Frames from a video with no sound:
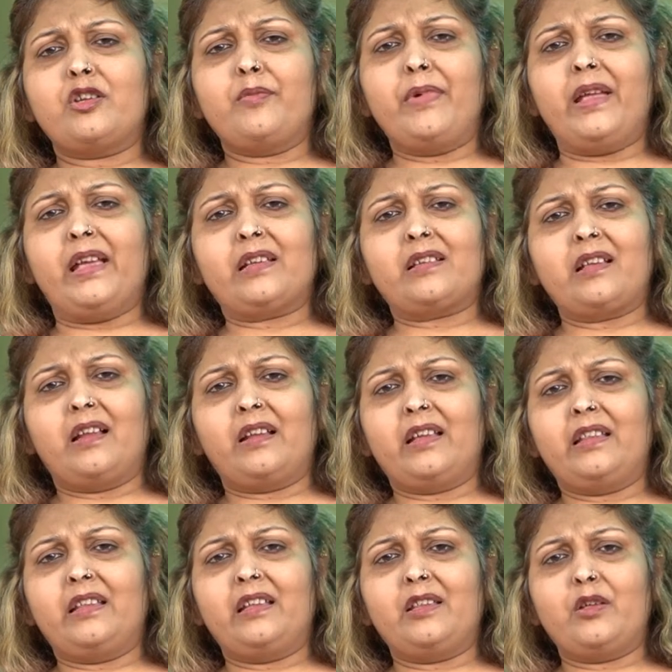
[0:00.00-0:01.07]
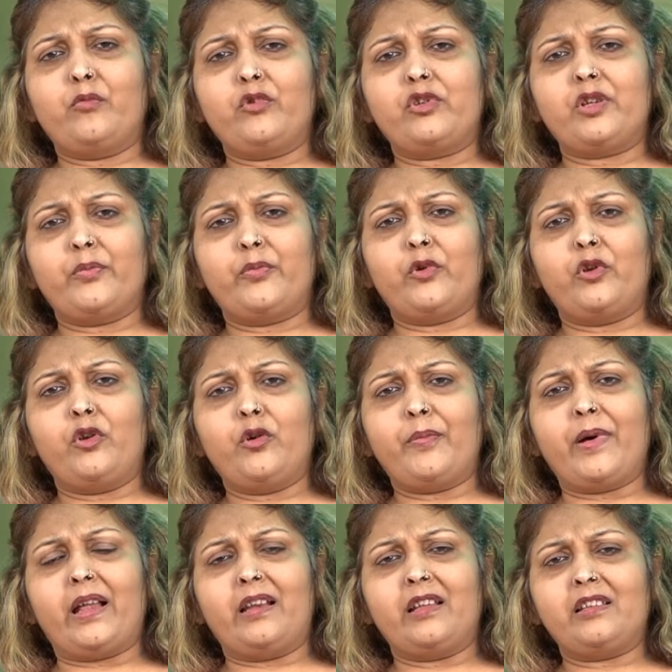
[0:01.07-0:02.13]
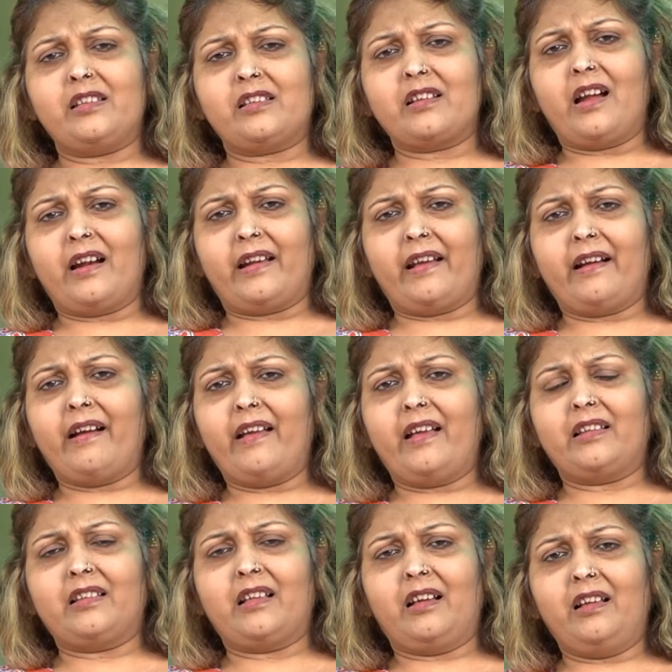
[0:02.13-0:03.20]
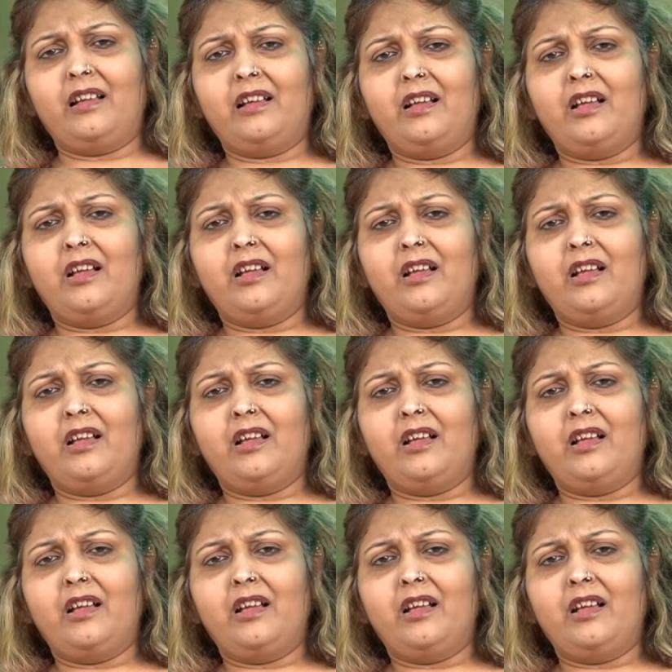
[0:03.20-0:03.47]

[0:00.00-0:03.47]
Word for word: जब मैं एक साल की थी तब मुझे पोलियो से का अटैक आया था